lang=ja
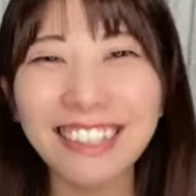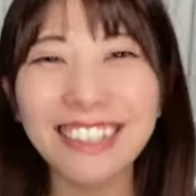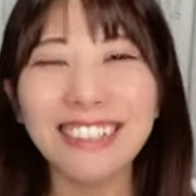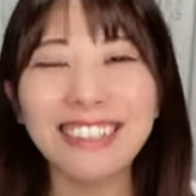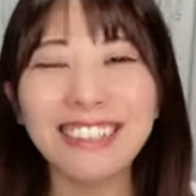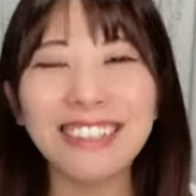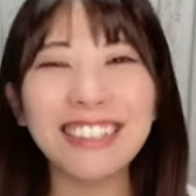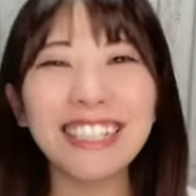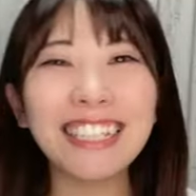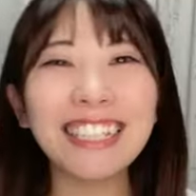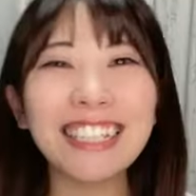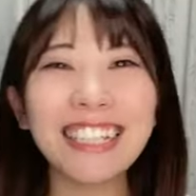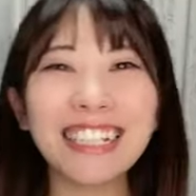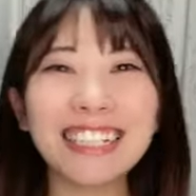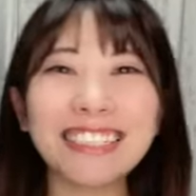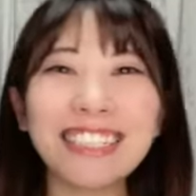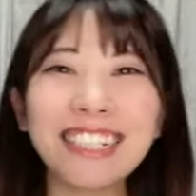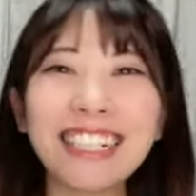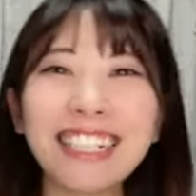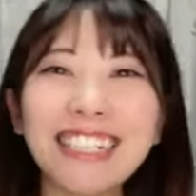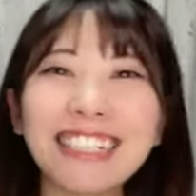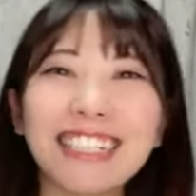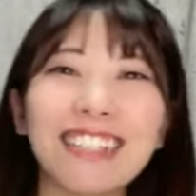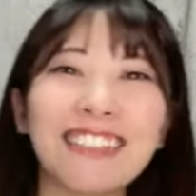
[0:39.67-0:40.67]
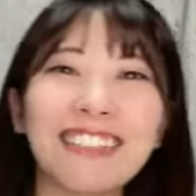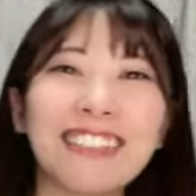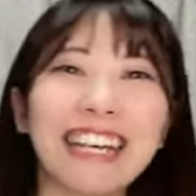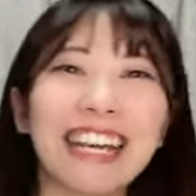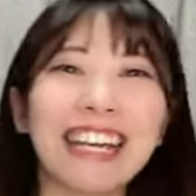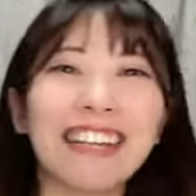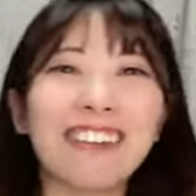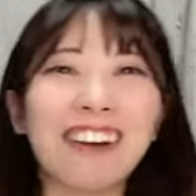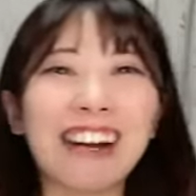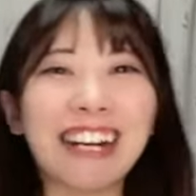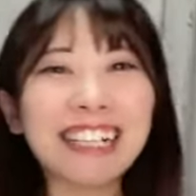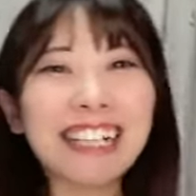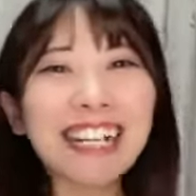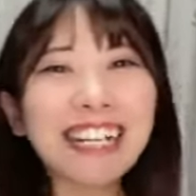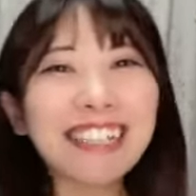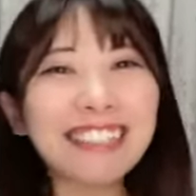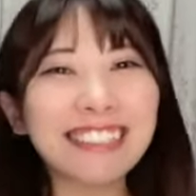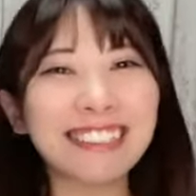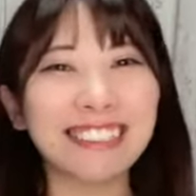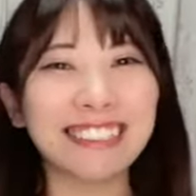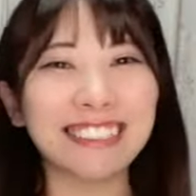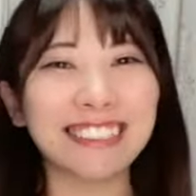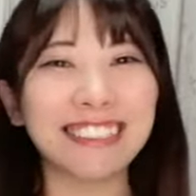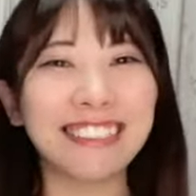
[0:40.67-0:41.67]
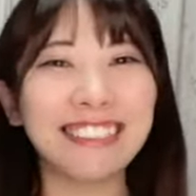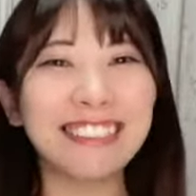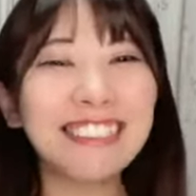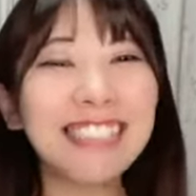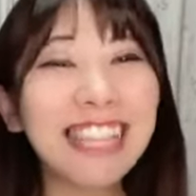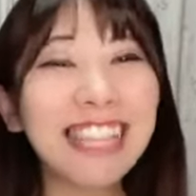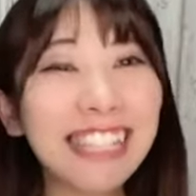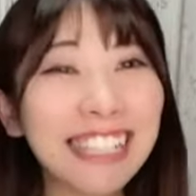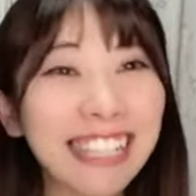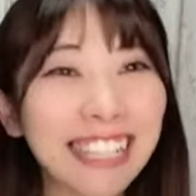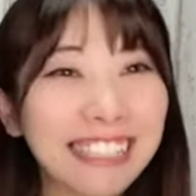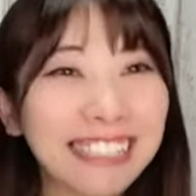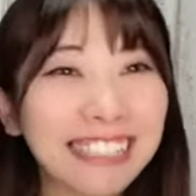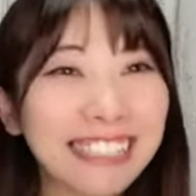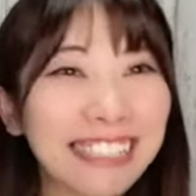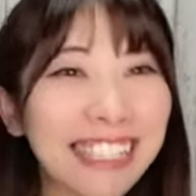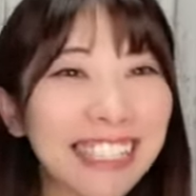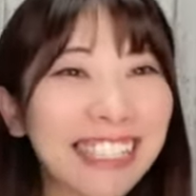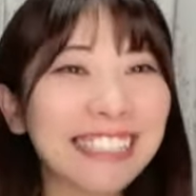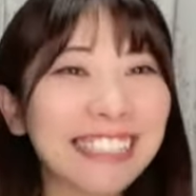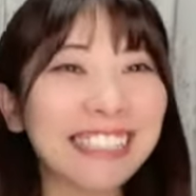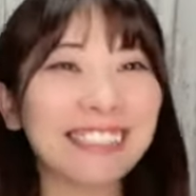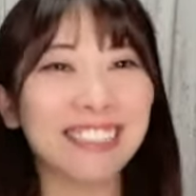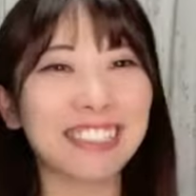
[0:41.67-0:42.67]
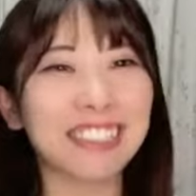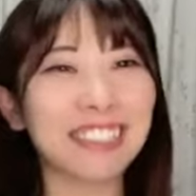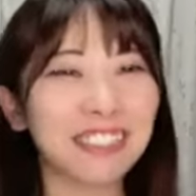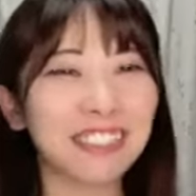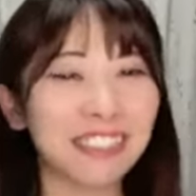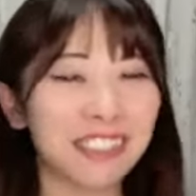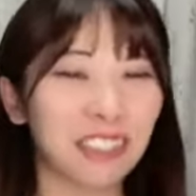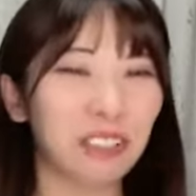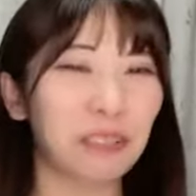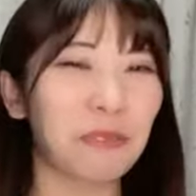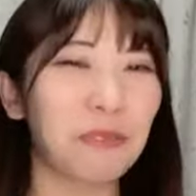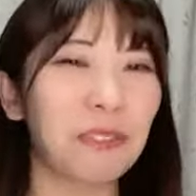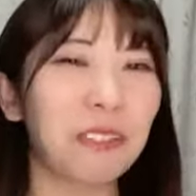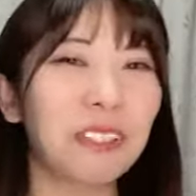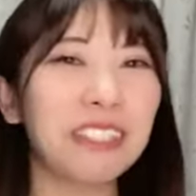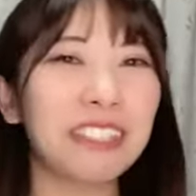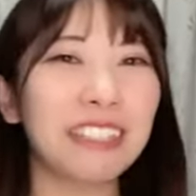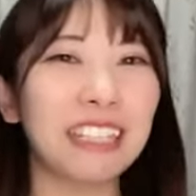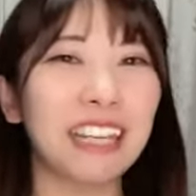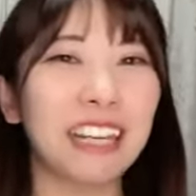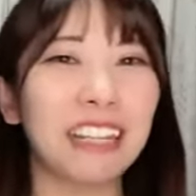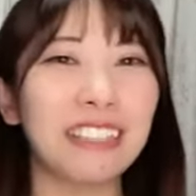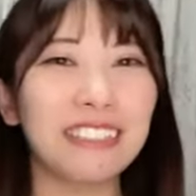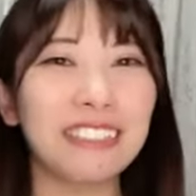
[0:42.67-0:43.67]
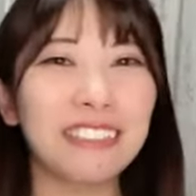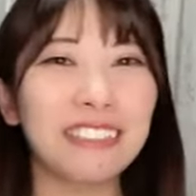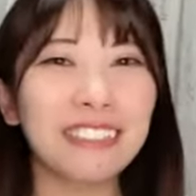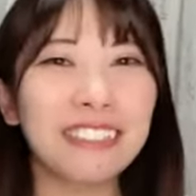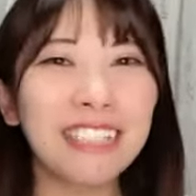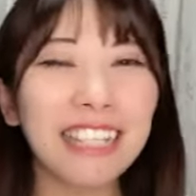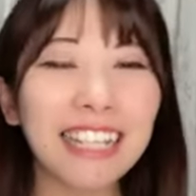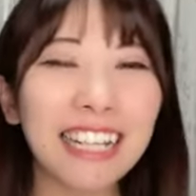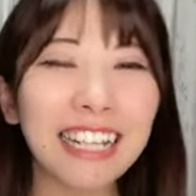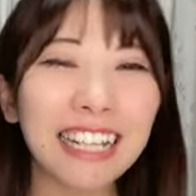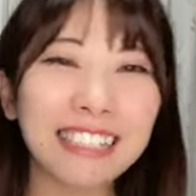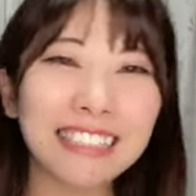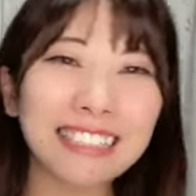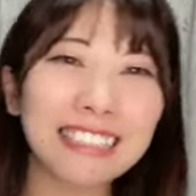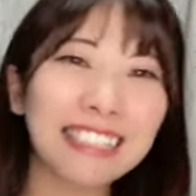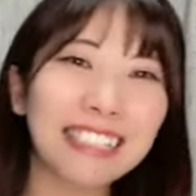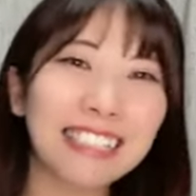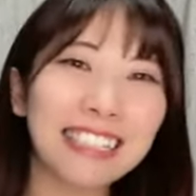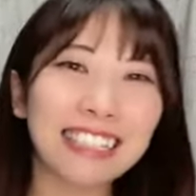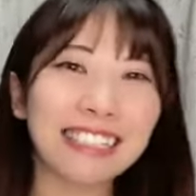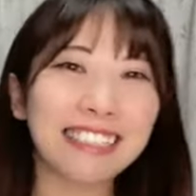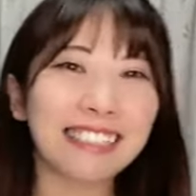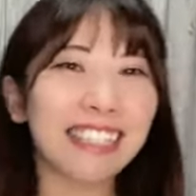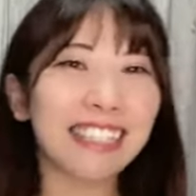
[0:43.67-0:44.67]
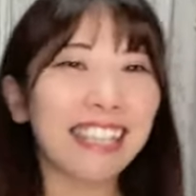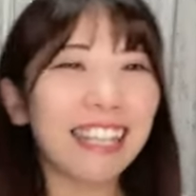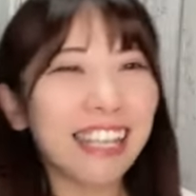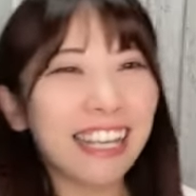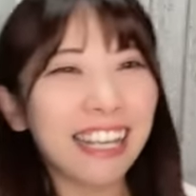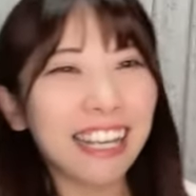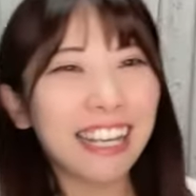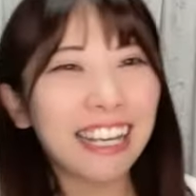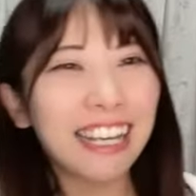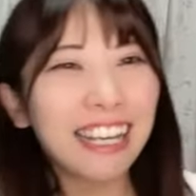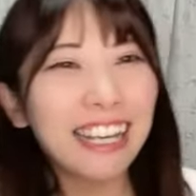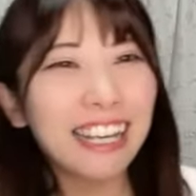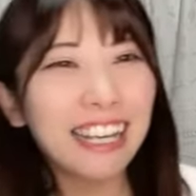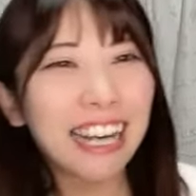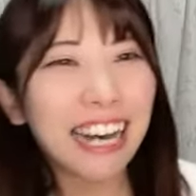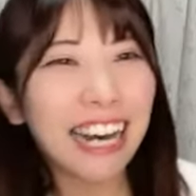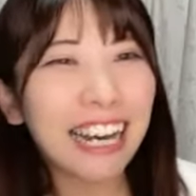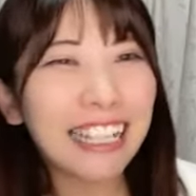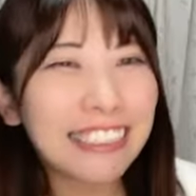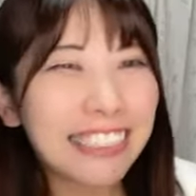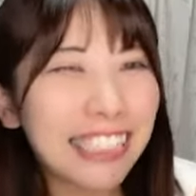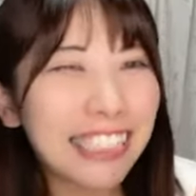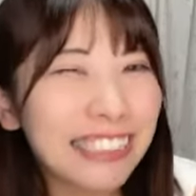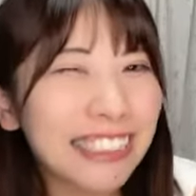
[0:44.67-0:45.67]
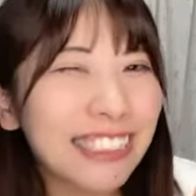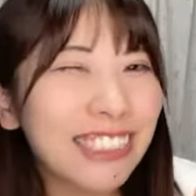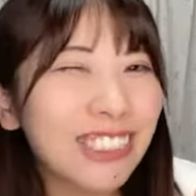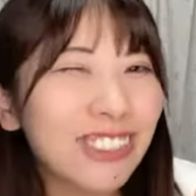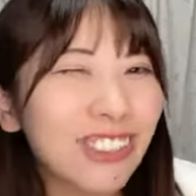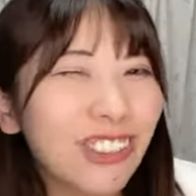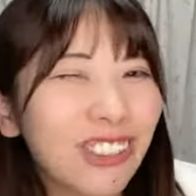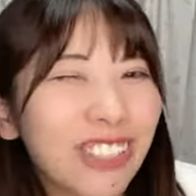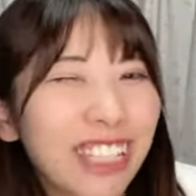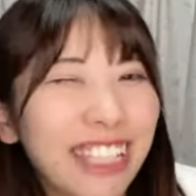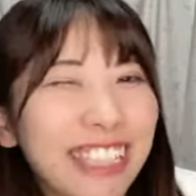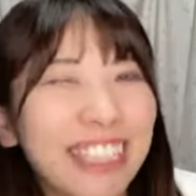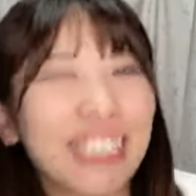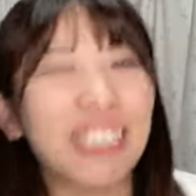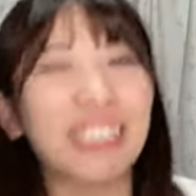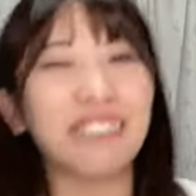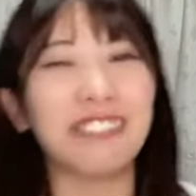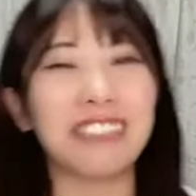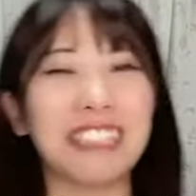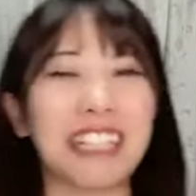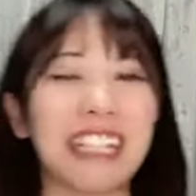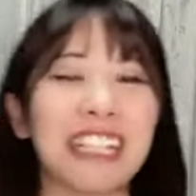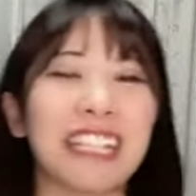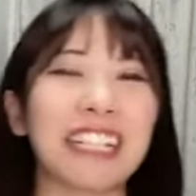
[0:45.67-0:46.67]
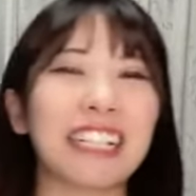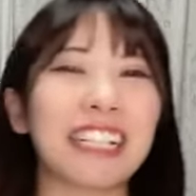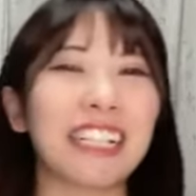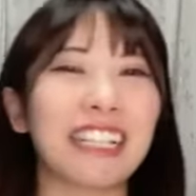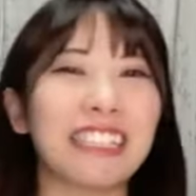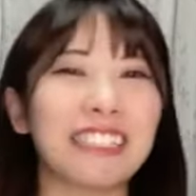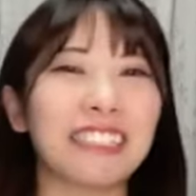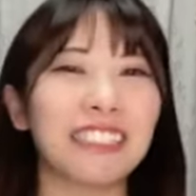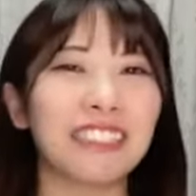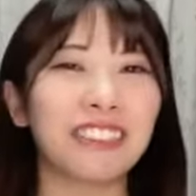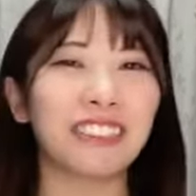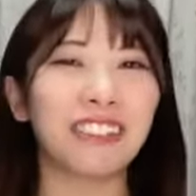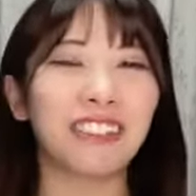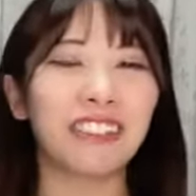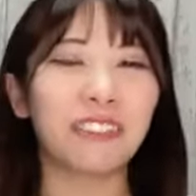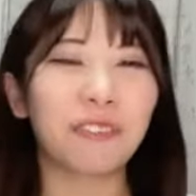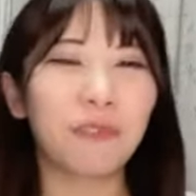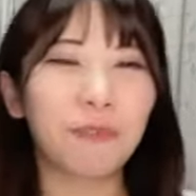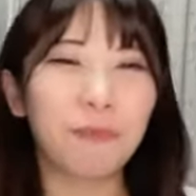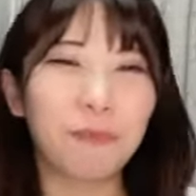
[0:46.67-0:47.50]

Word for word: 腕殴られたようなえわかる腕殴られたはちょっと思った腕殴られてあざずっとできてるみたいな感じの